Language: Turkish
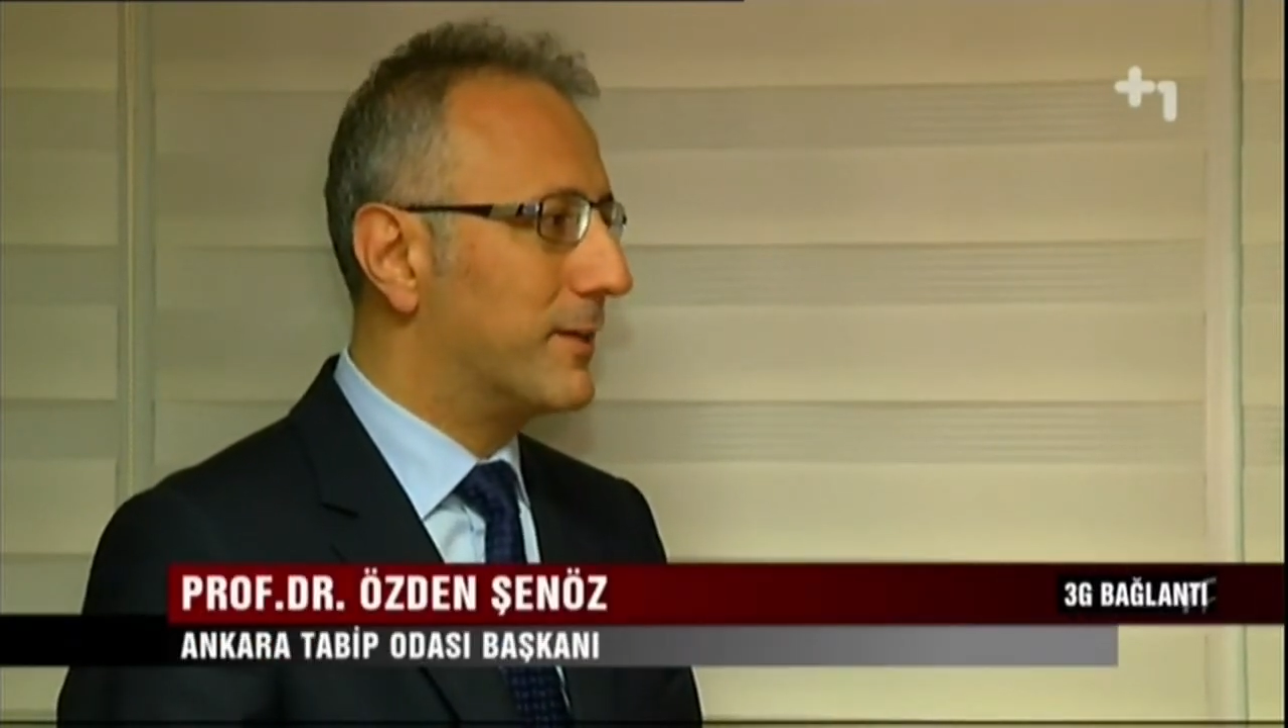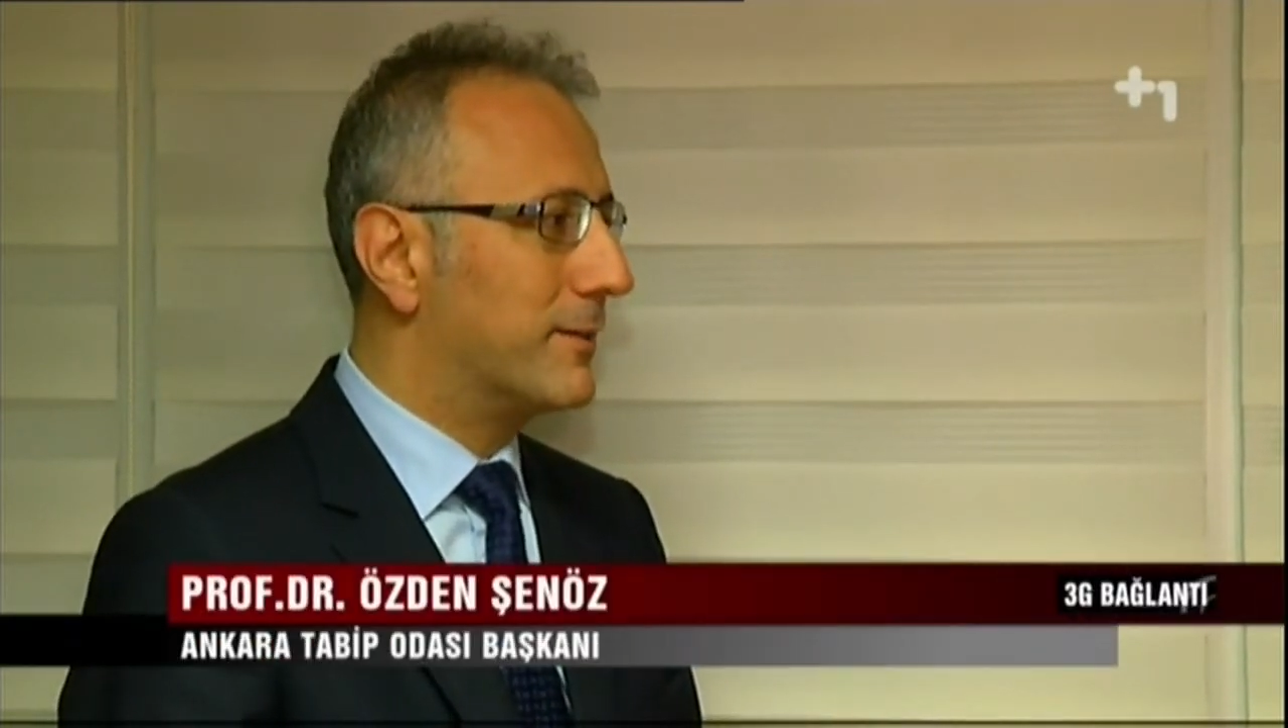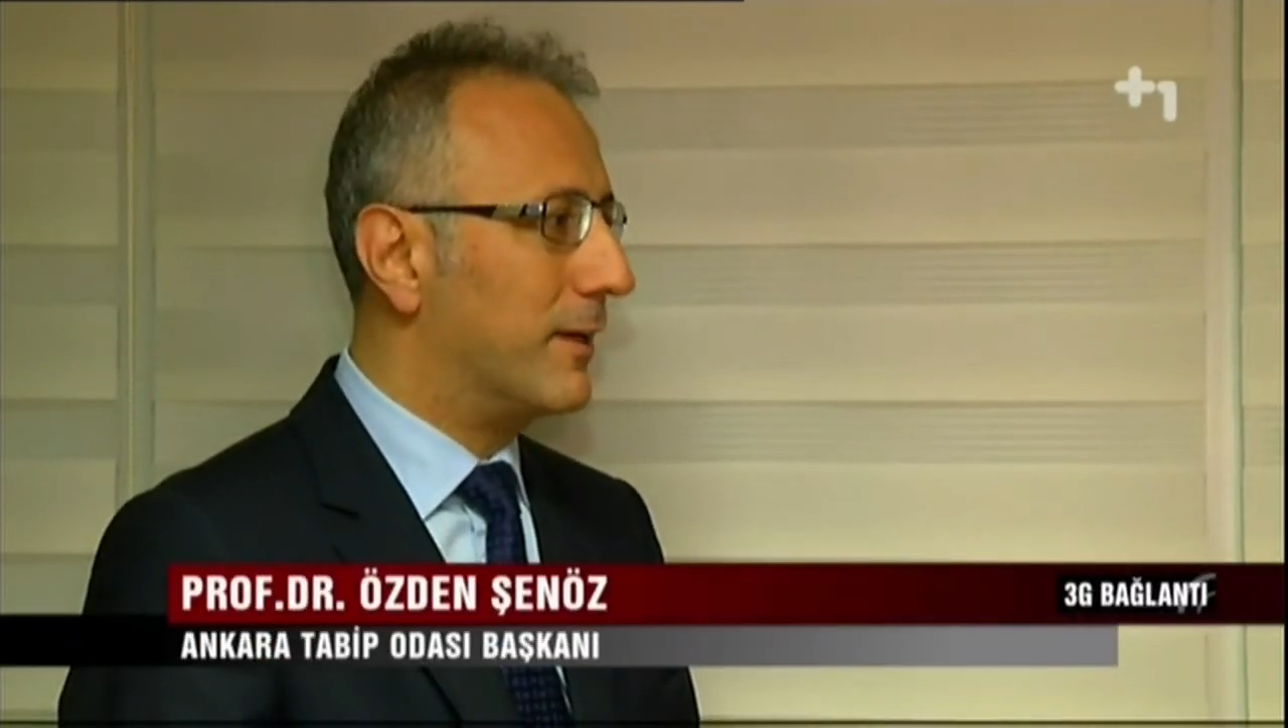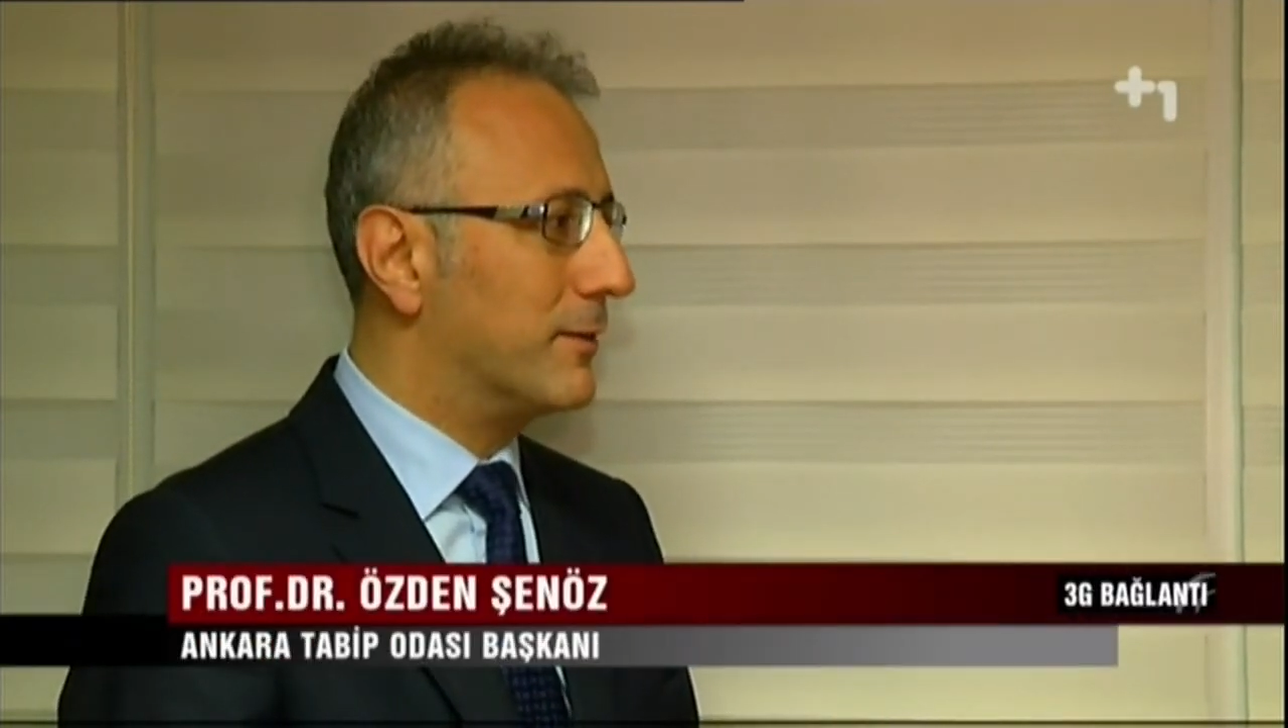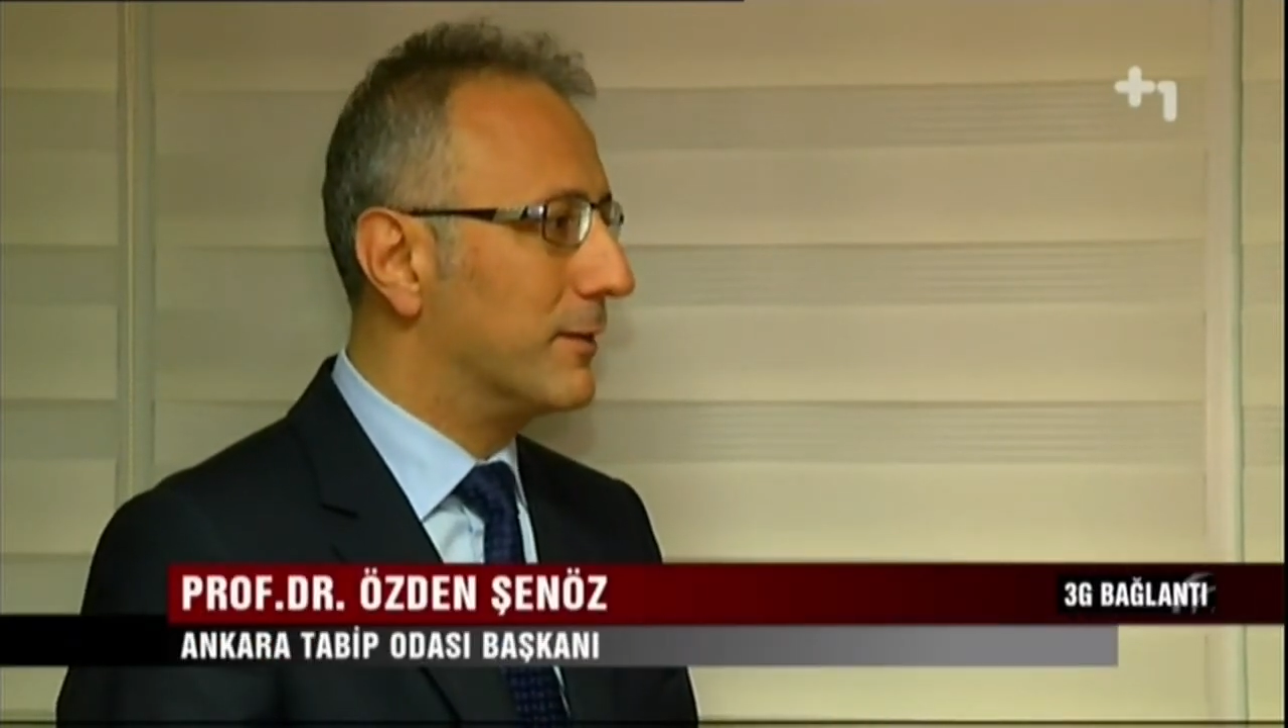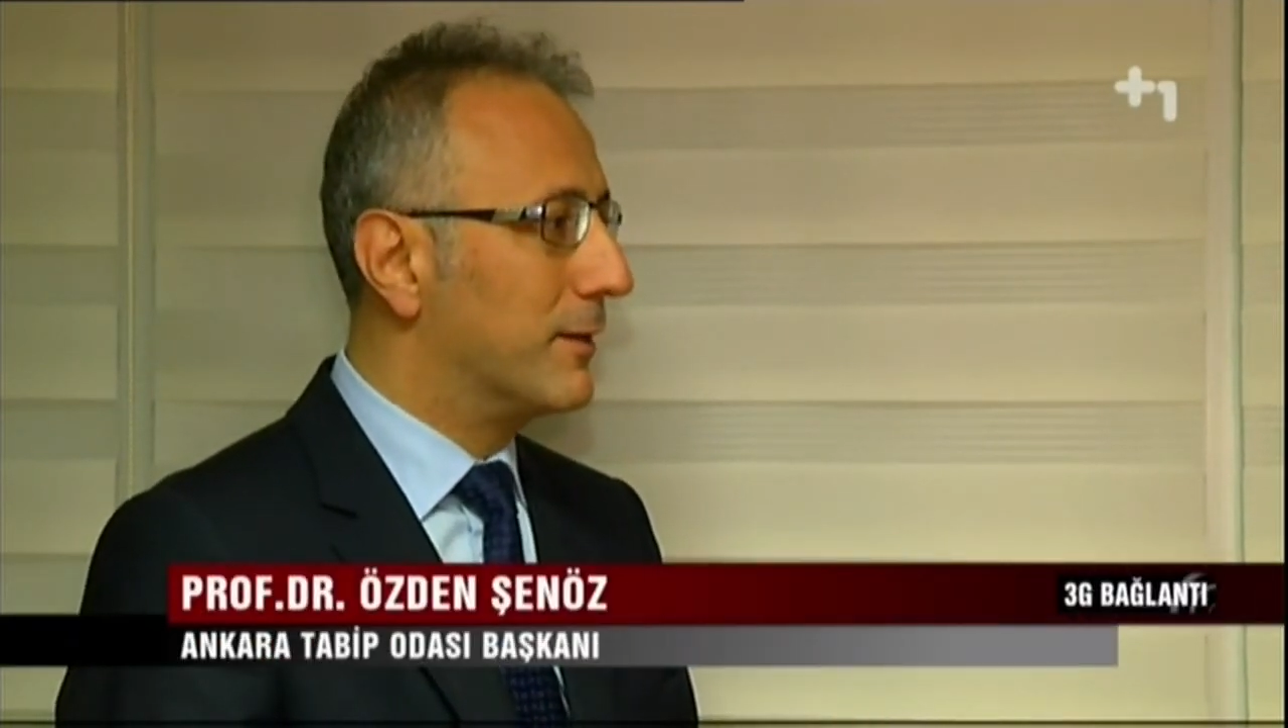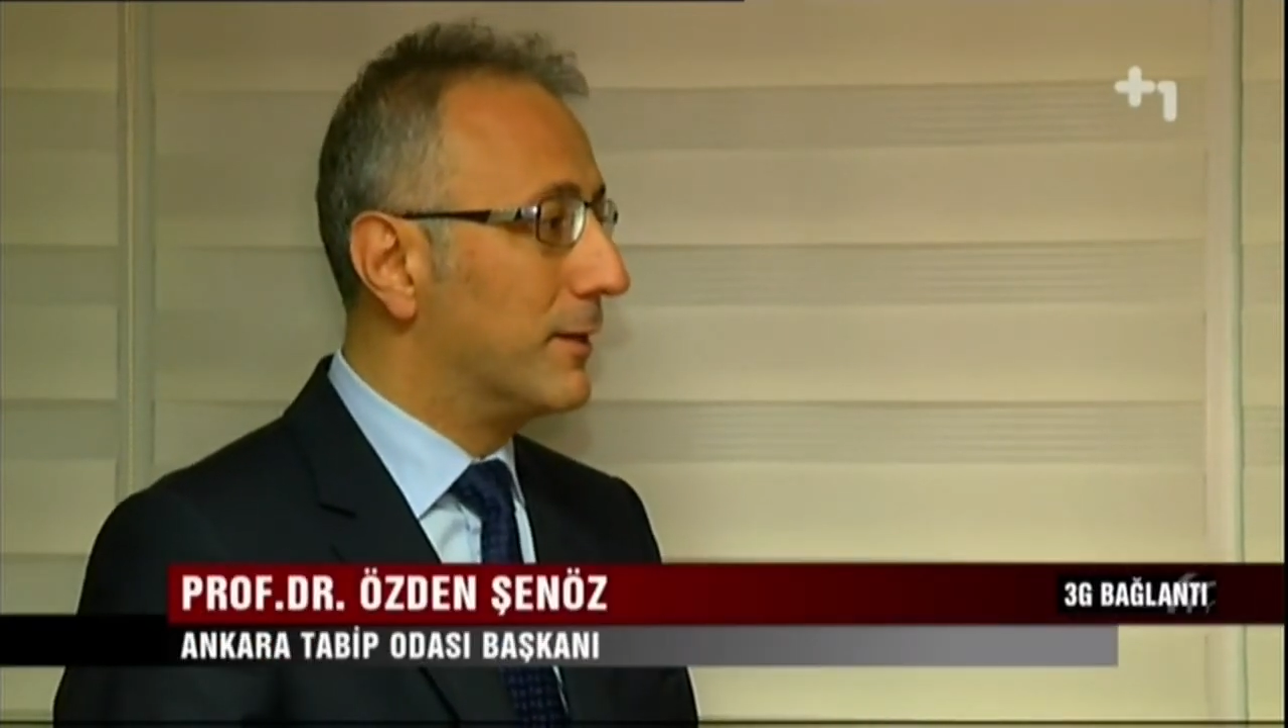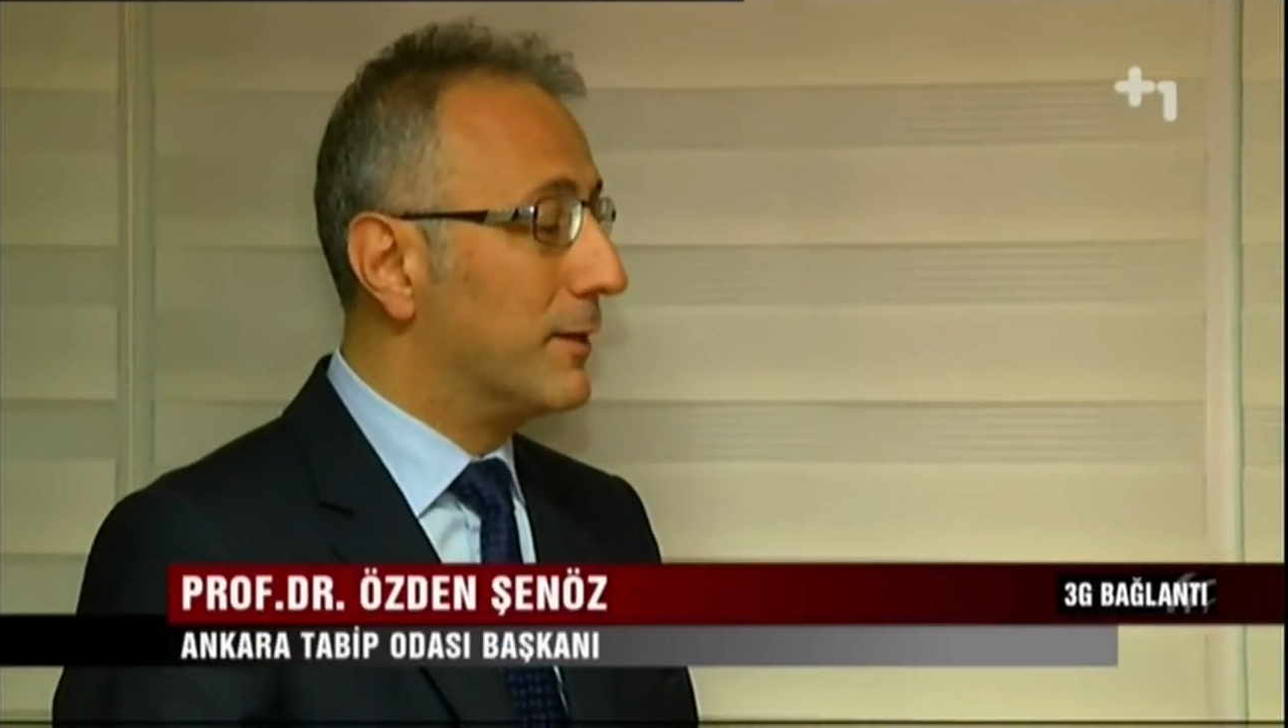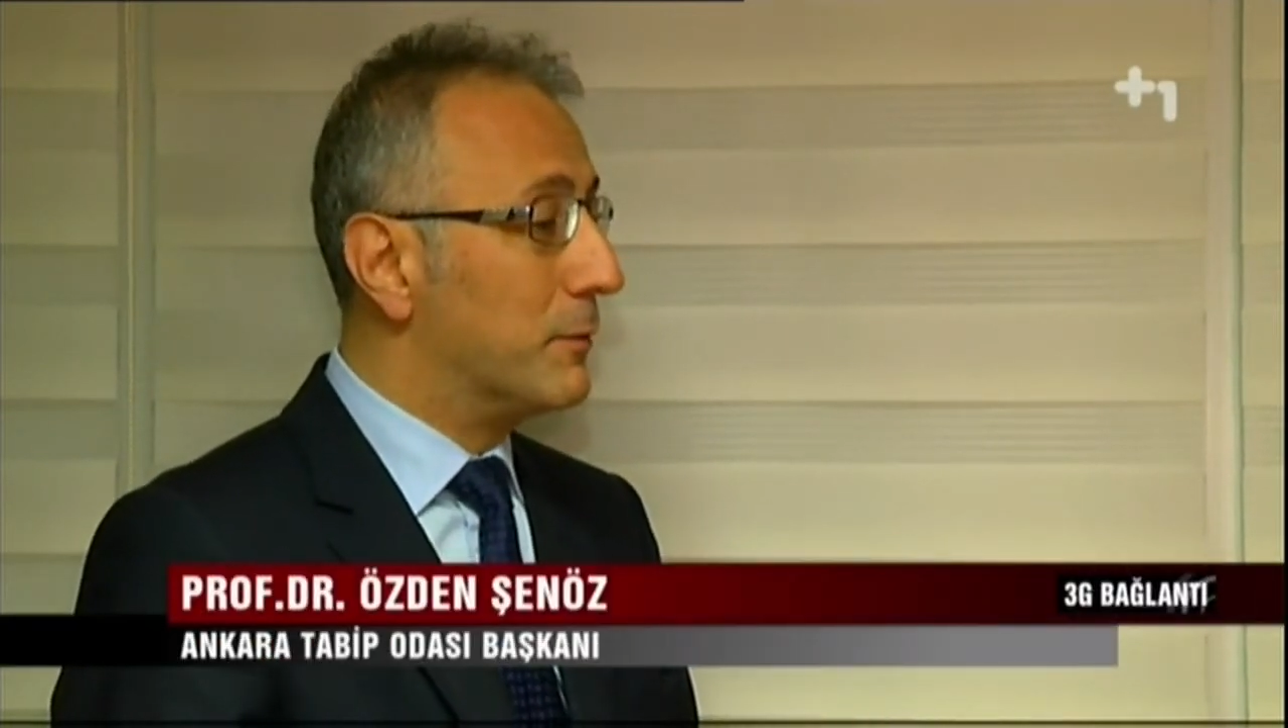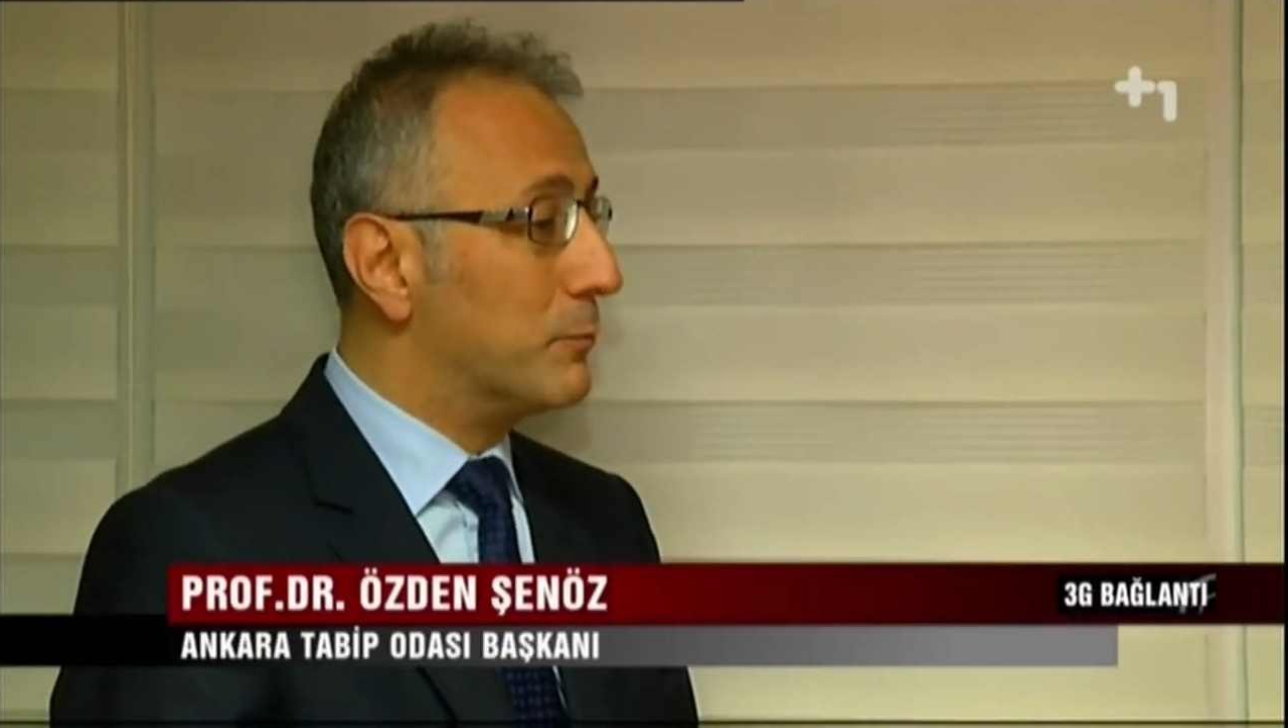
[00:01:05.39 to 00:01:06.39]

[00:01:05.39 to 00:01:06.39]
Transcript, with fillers: gerçekten